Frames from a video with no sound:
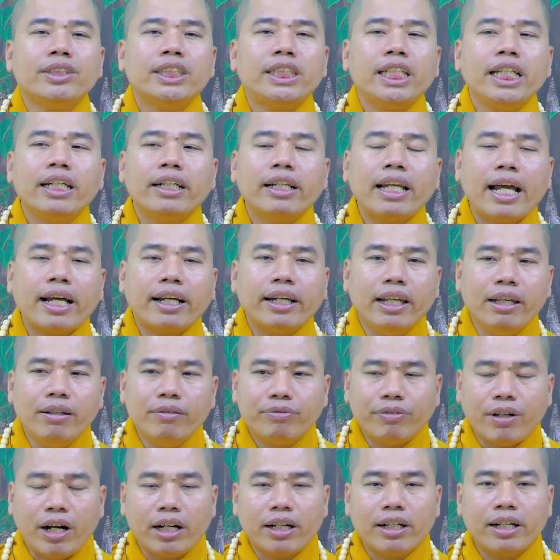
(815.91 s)
siêng năng
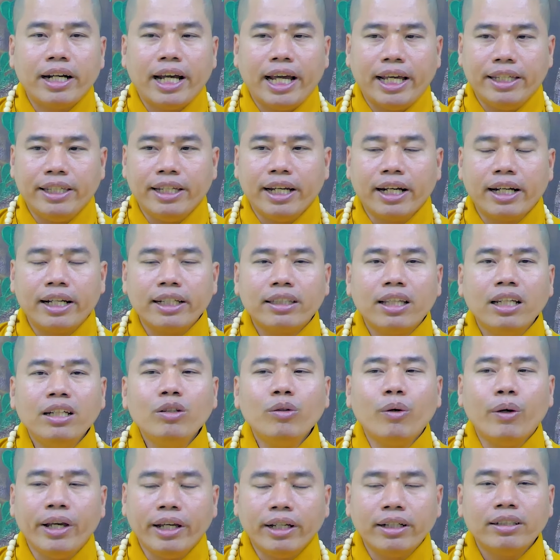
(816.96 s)
niệm phật gầy dựng cái
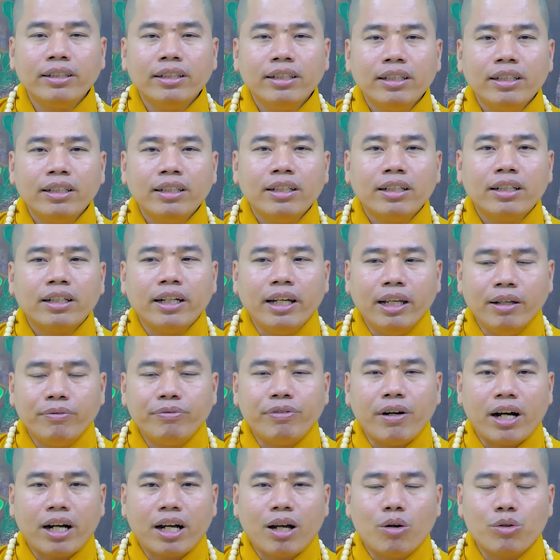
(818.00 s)
tính nguyện niệm
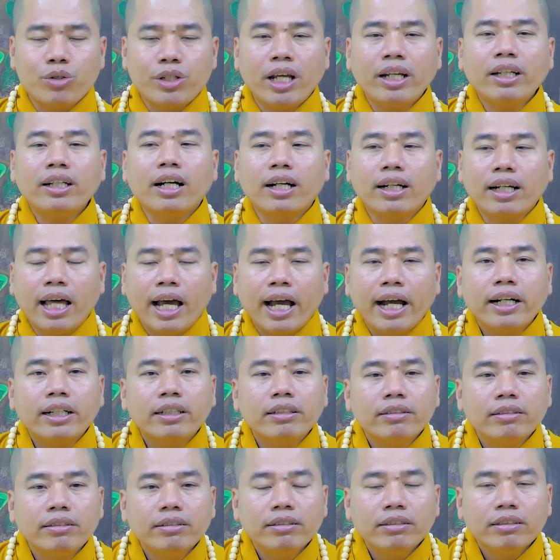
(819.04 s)
phật cầu sanh cực lạc
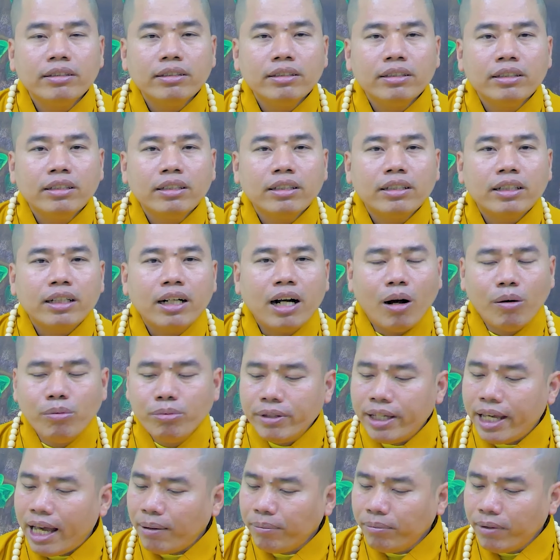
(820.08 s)

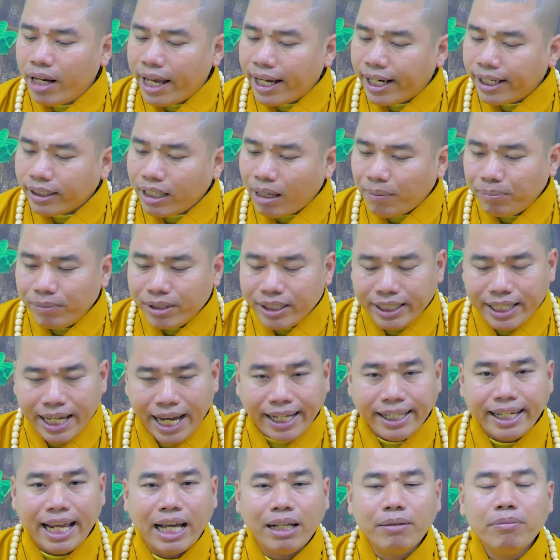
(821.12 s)
không dám để cái tâm mình
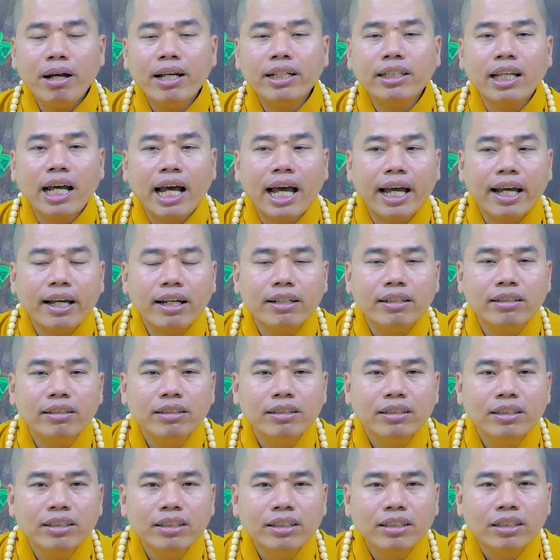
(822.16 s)
giải đãi bê tha
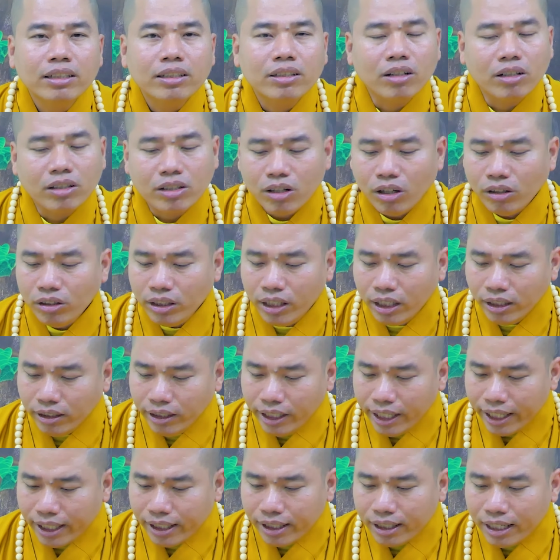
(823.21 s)
còn có
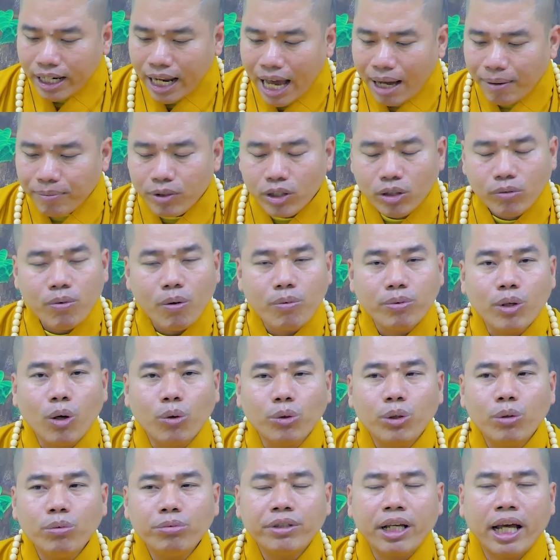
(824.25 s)
những việc làm được phục
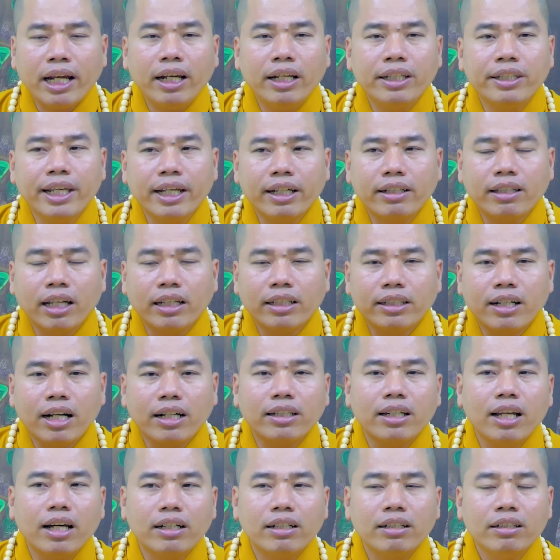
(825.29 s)
vụ chúng sanh là nhiệt tình
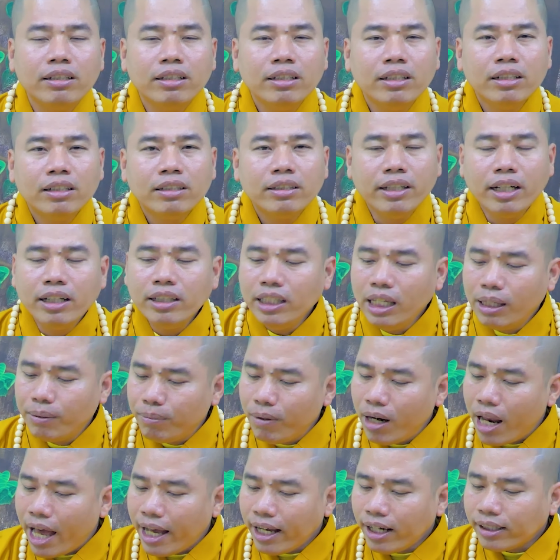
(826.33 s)
cực lực những
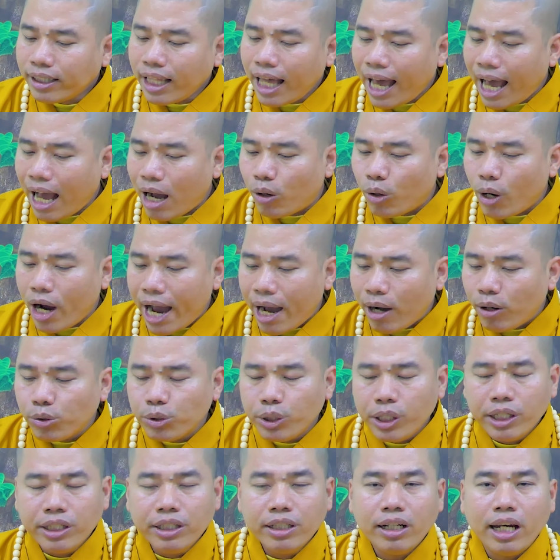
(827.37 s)
dịp lễ người ta ào
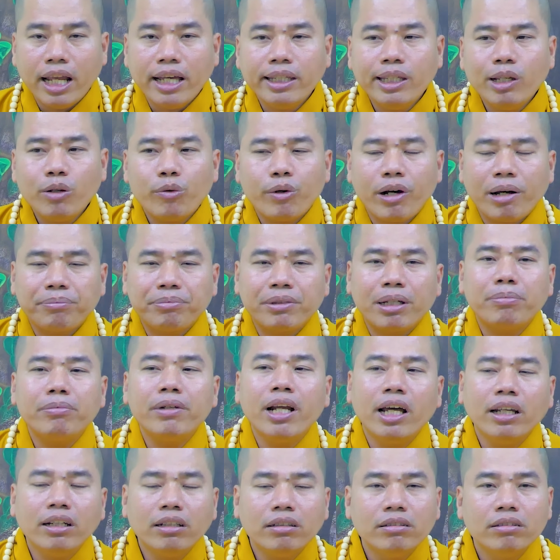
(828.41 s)
ào gì như lễ dưới quan âm sắp
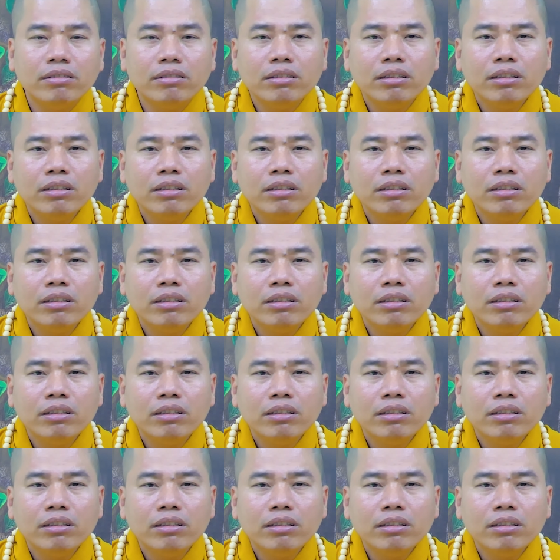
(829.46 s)
đến